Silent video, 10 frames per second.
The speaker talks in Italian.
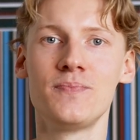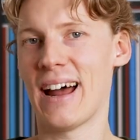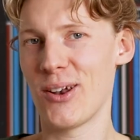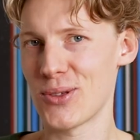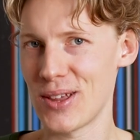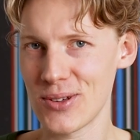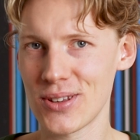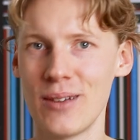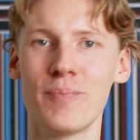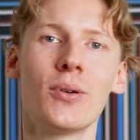Allo
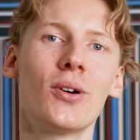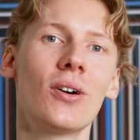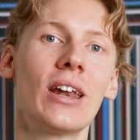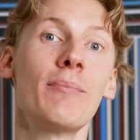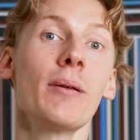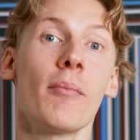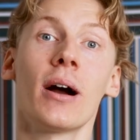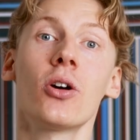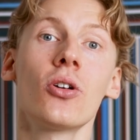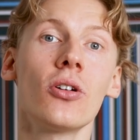stesso tempo le prime
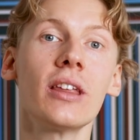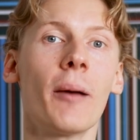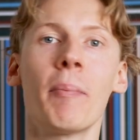banconote